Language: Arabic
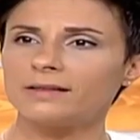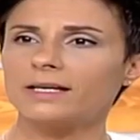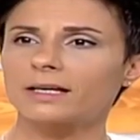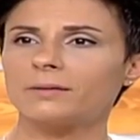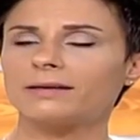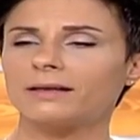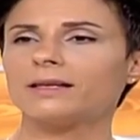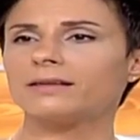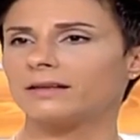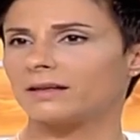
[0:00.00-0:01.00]
هي كرمال
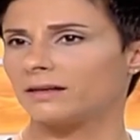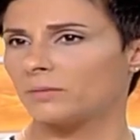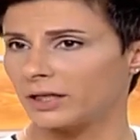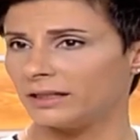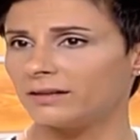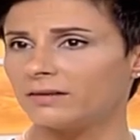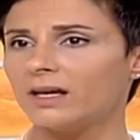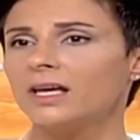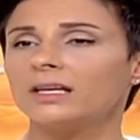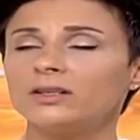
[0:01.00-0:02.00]
تيقدر المريض
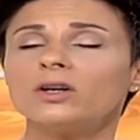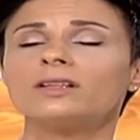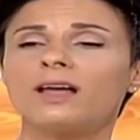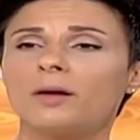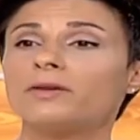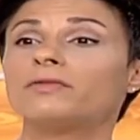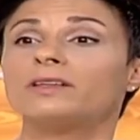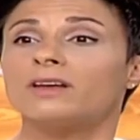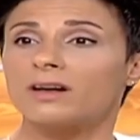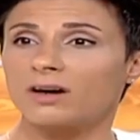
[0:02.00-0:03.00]
يقطع
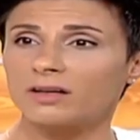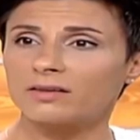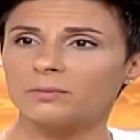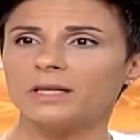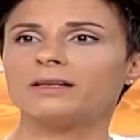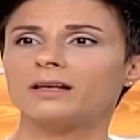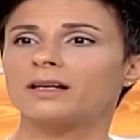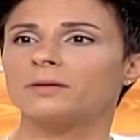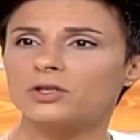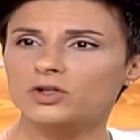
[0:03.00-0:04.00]
بفترات من
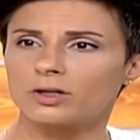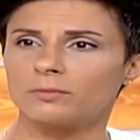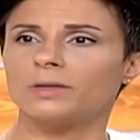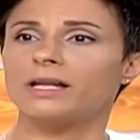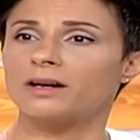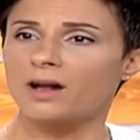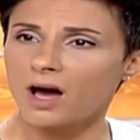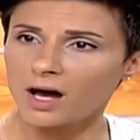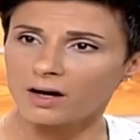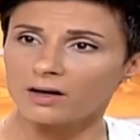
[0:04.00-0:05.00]
الريميشن من
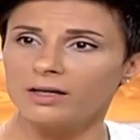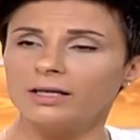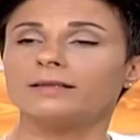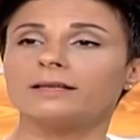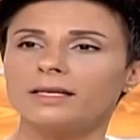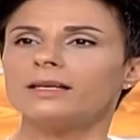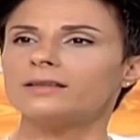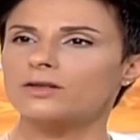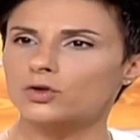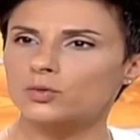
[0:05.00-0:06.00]
الراحه
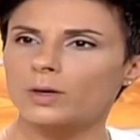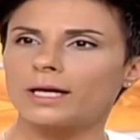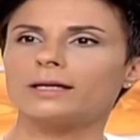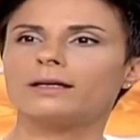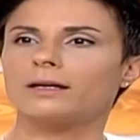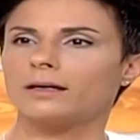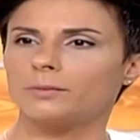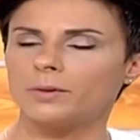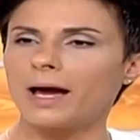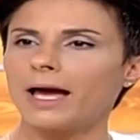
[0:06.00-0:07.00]
تيقدر شوي آه،
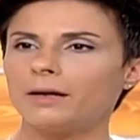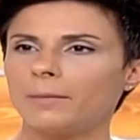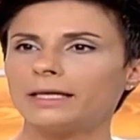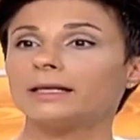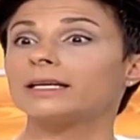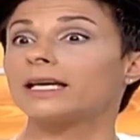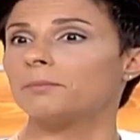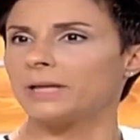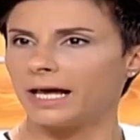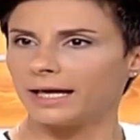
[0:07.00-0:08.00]
بمحل معين
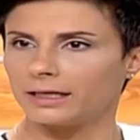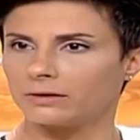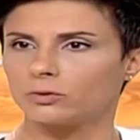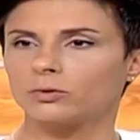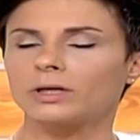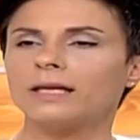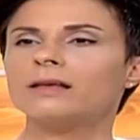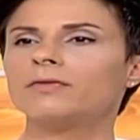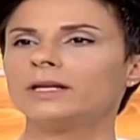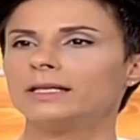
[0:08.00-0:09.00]
يكمل حياته دونك
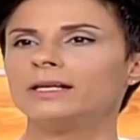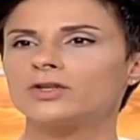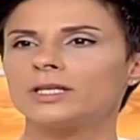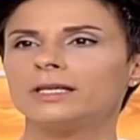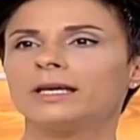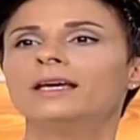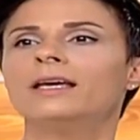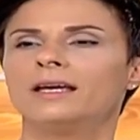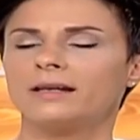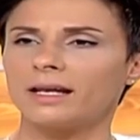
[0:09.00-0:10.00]
هدف العلاج هي
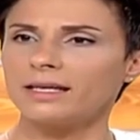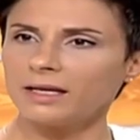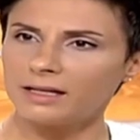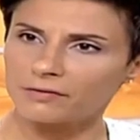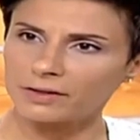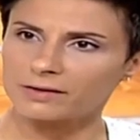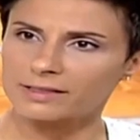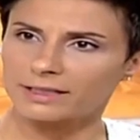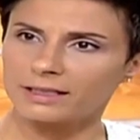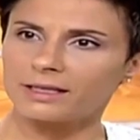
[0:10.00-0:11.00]
نريح لفتره
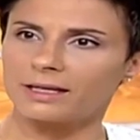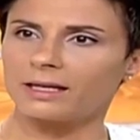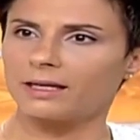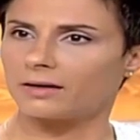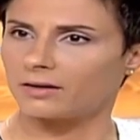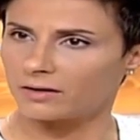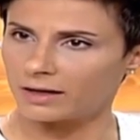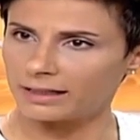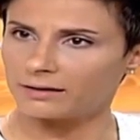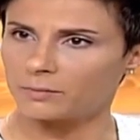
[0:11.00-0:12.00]
صغيره آه،
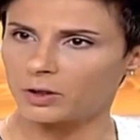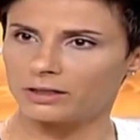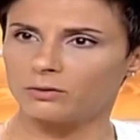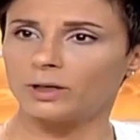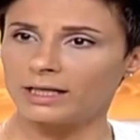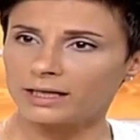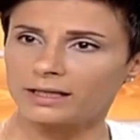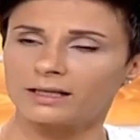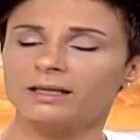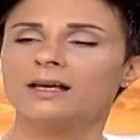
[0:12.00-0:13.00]
هيدا المريض
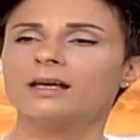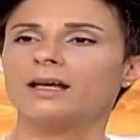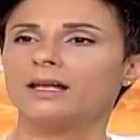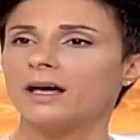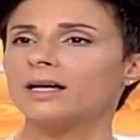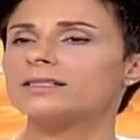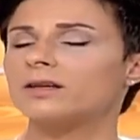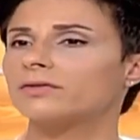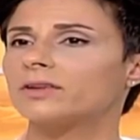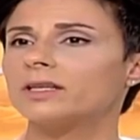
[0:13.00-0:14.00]
ولكن لاينز
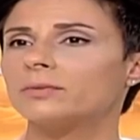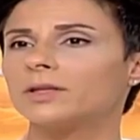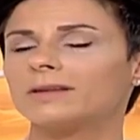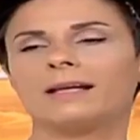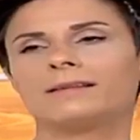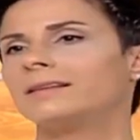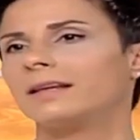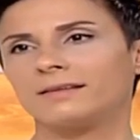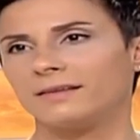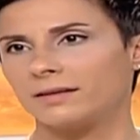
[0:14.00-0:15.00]
اوف تريتمنت عديده
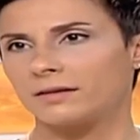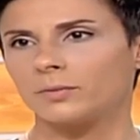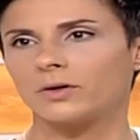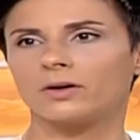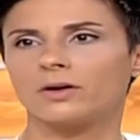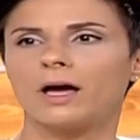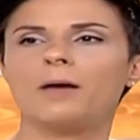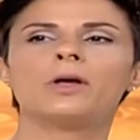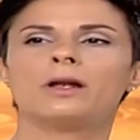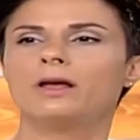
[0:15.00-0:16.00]
كثير
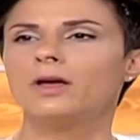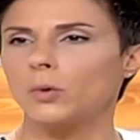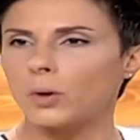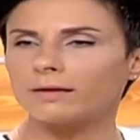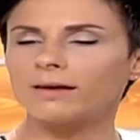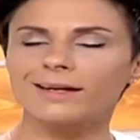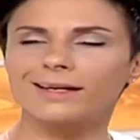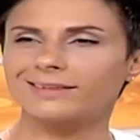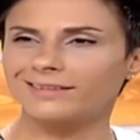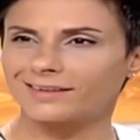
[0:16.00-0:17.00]
قبل وقت انا
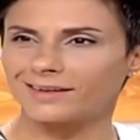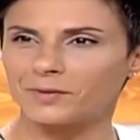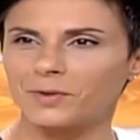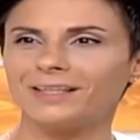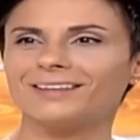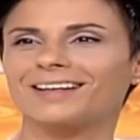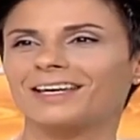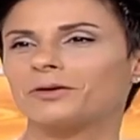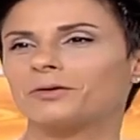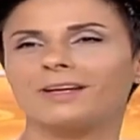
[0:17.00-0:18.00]
كنت مريضه
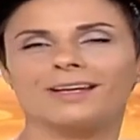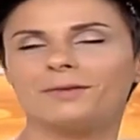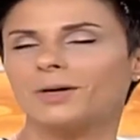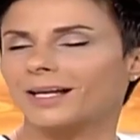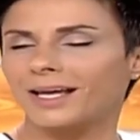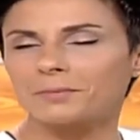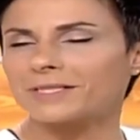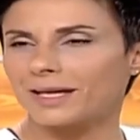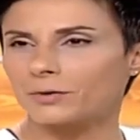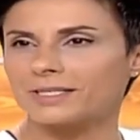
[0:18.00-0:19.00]
كانوا تقريبا
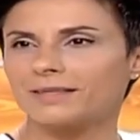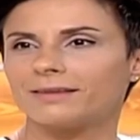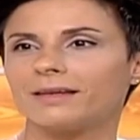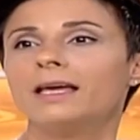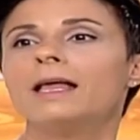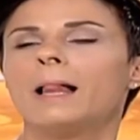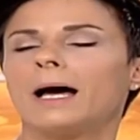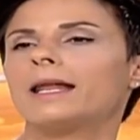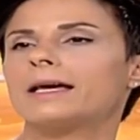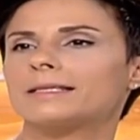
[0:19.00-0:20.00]
خمسه او سته
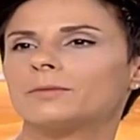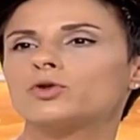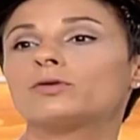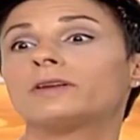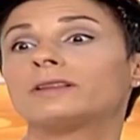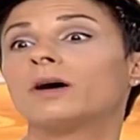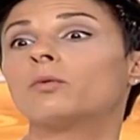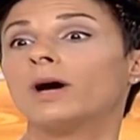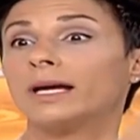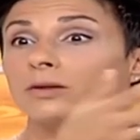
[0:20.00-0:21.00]
هلا اذا بنشوف
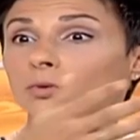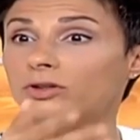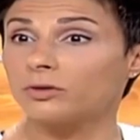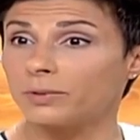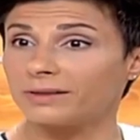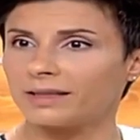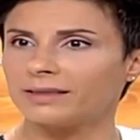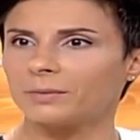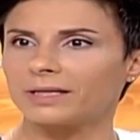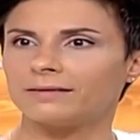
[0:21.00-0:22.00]
تنوعت والطب
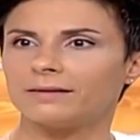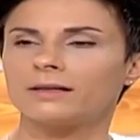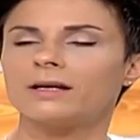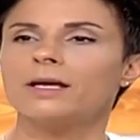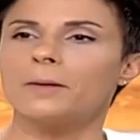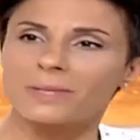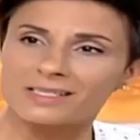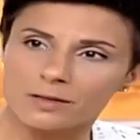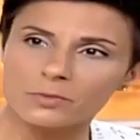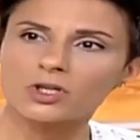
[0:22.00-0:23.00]
تقدم كثير
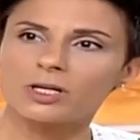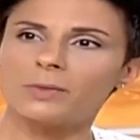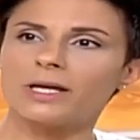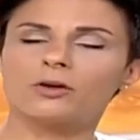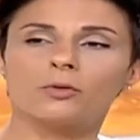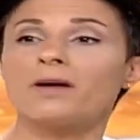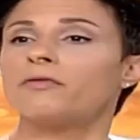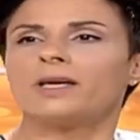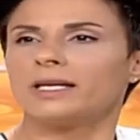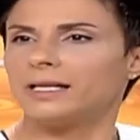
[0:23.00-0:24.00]
بس المشكله بانه ما
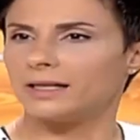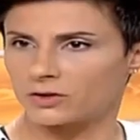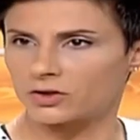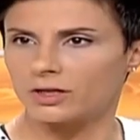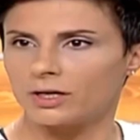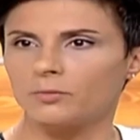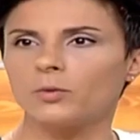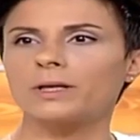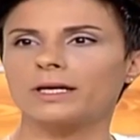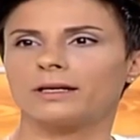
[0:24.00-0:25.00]
في علاج
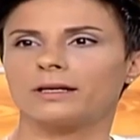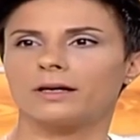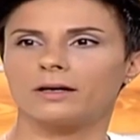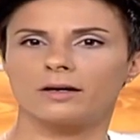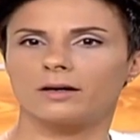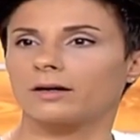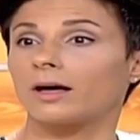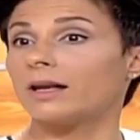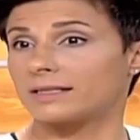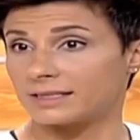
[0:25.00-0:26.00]
ممكن آه،
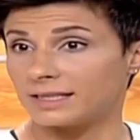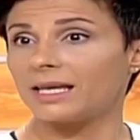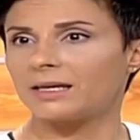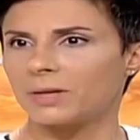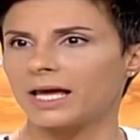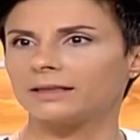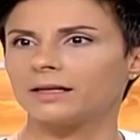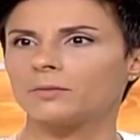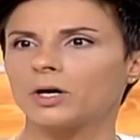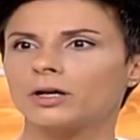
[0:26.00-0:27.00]
خلص دائم
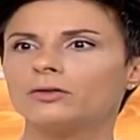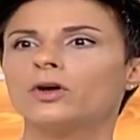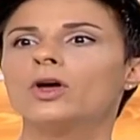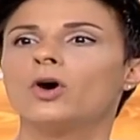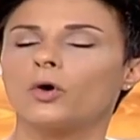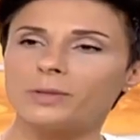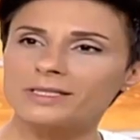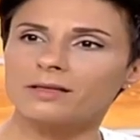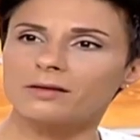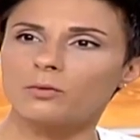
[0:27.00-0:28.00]
لهيدا المرض
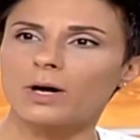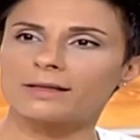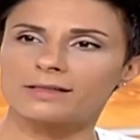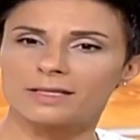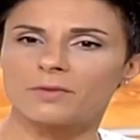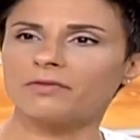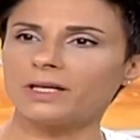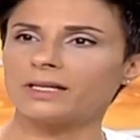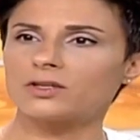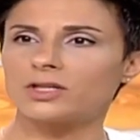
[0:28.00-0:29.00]
وبذات الوقت اذا ما في
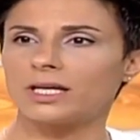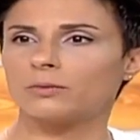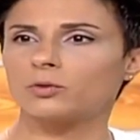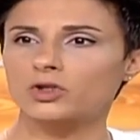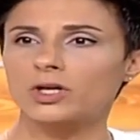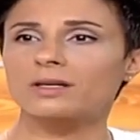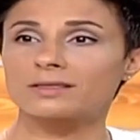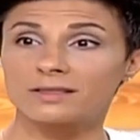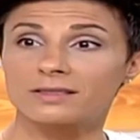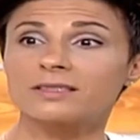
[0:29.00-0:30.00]
علاج دائم
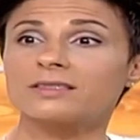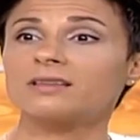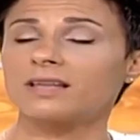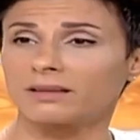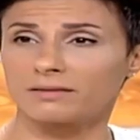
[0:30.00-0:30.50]
والشخص ريزيستنت